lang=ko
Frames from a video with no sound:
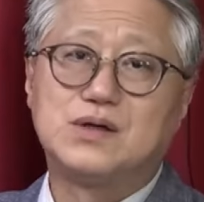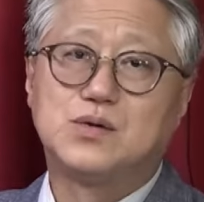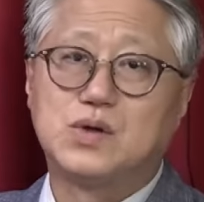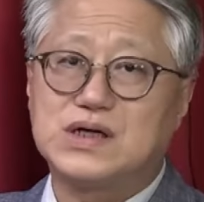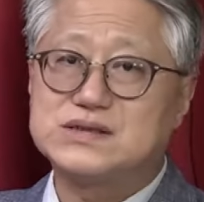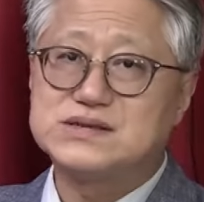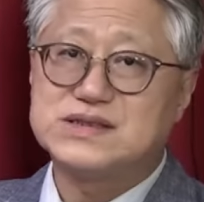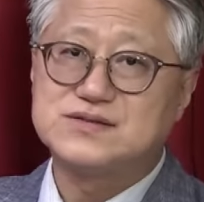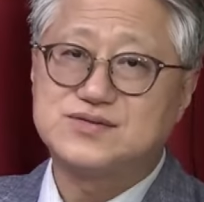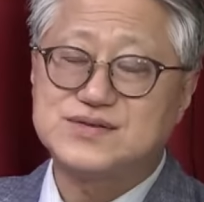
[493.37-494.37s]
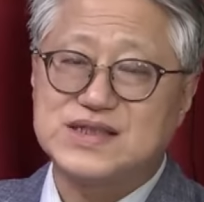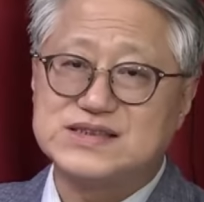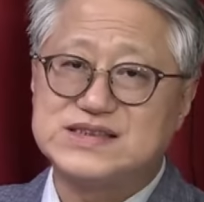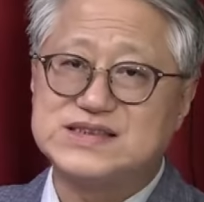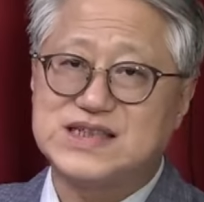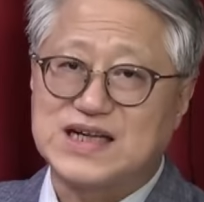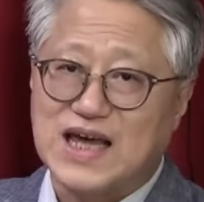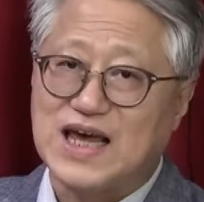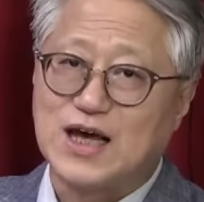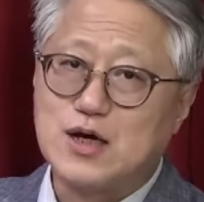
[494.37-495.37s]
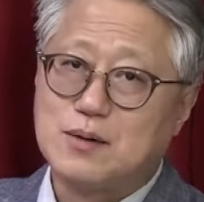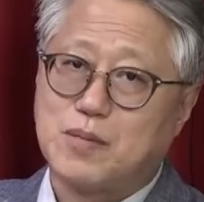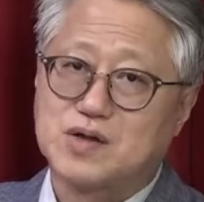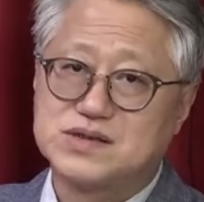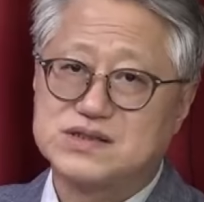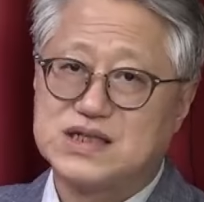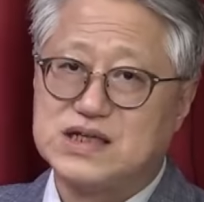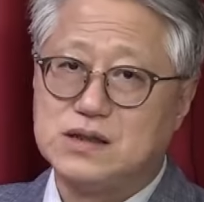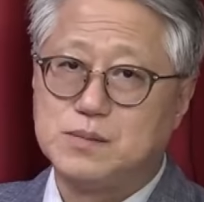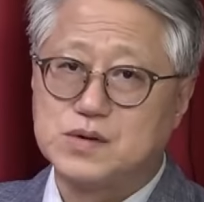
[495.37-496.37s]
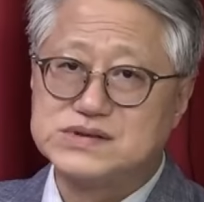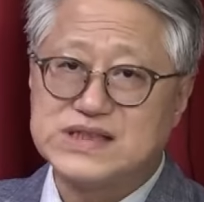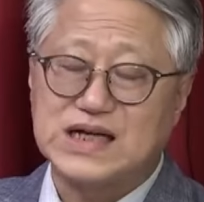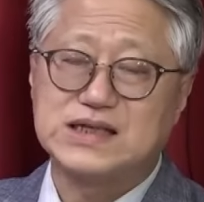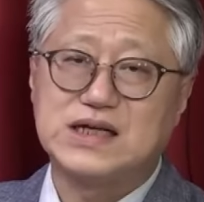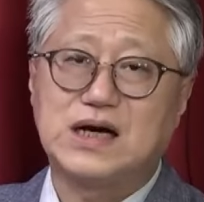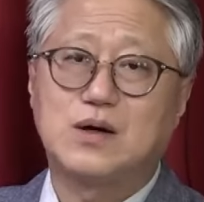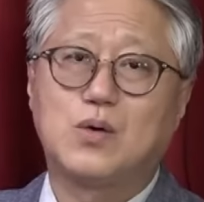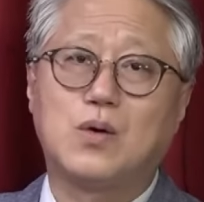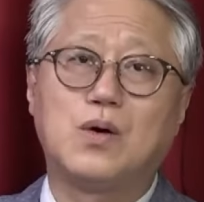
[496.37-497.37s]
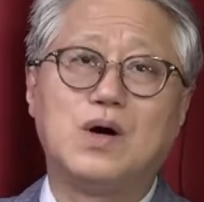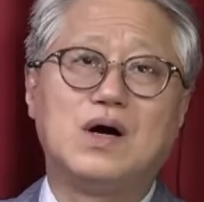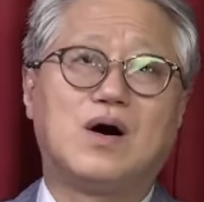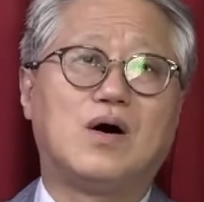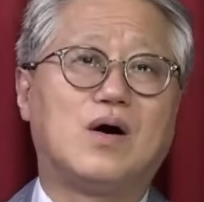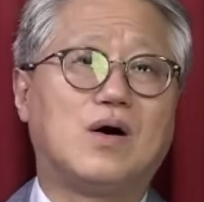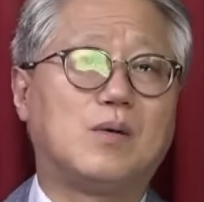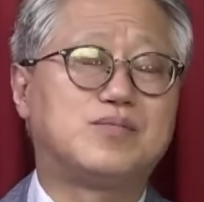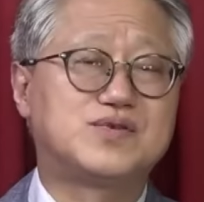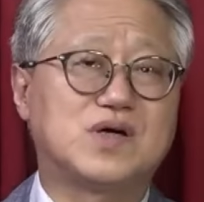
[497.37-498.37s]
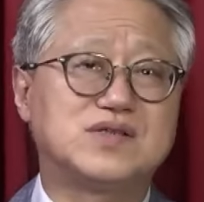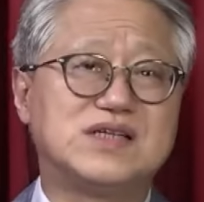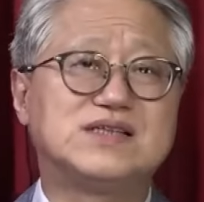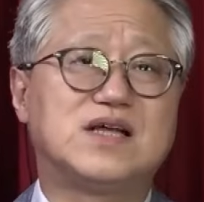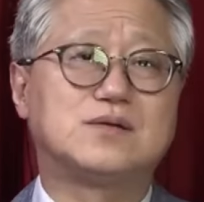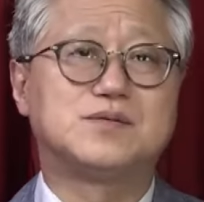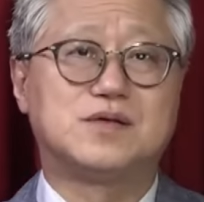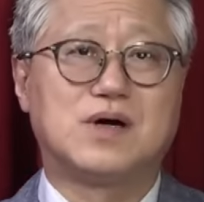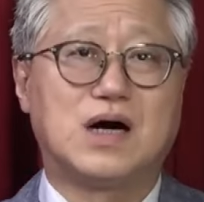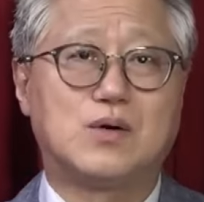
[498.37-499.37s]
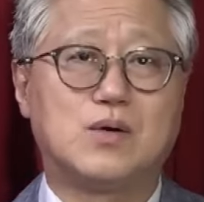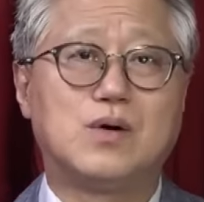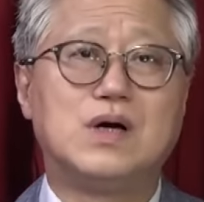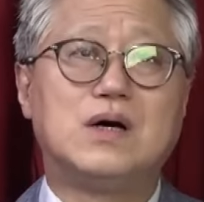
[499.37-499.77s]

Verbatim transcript: 노란진 수산시장에 버젓이 일본산이라고 붙어져 있는데도 불구하고